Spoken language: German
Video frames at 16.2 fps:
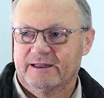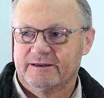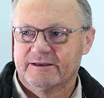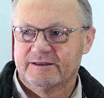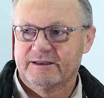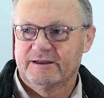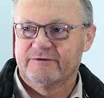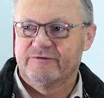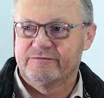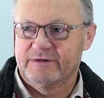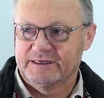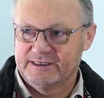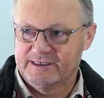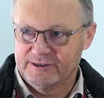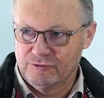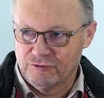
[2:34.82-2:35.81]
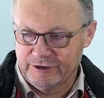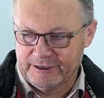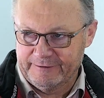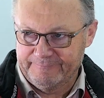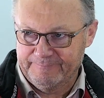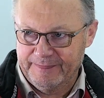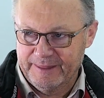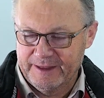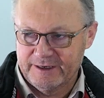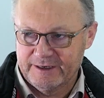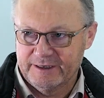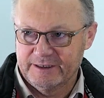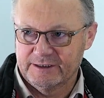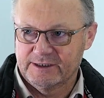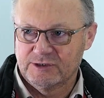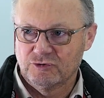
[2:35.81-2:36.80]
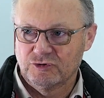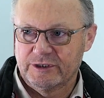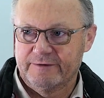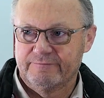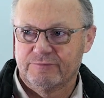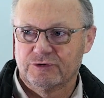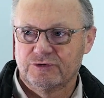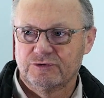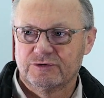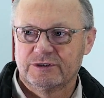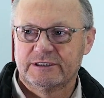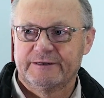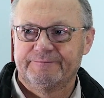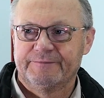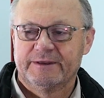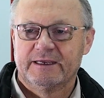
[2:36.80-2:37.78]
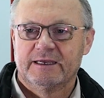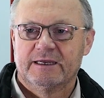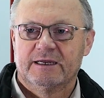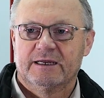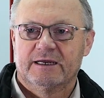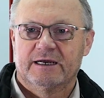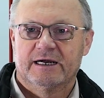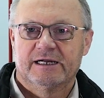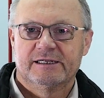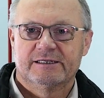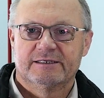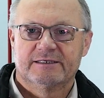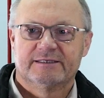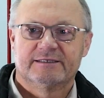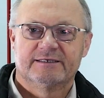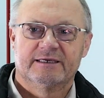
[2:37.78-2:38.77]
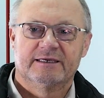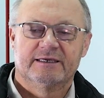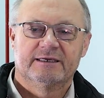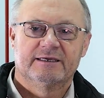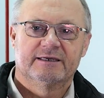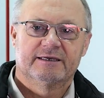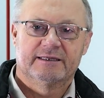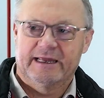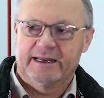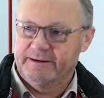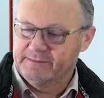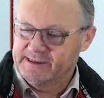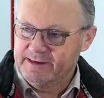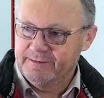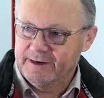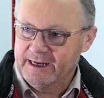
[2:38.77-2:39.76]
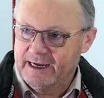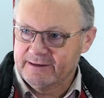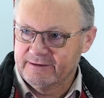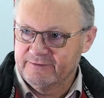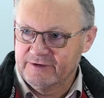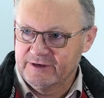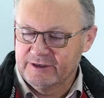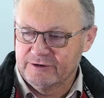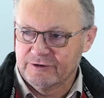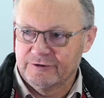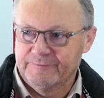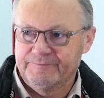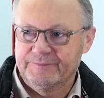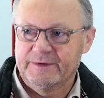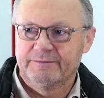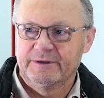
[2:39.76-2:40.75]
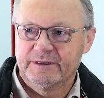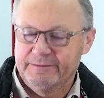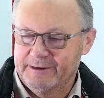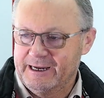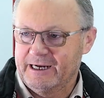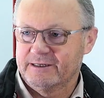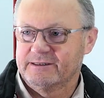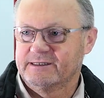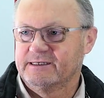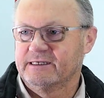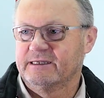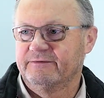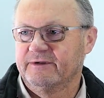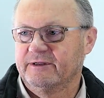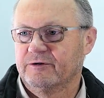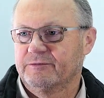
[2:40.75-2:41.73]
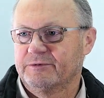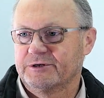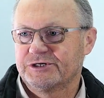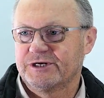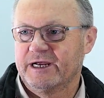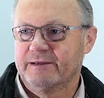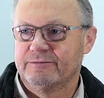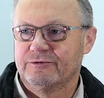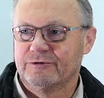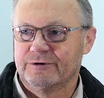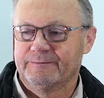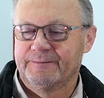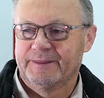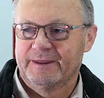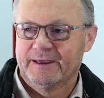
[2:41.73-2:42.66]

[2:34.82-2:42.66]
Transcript: Detaillierte Informationen äh, zu dem Produkt erhalten Sie in einem separaten Video. Bitte beachten Sie die Videobeschreibung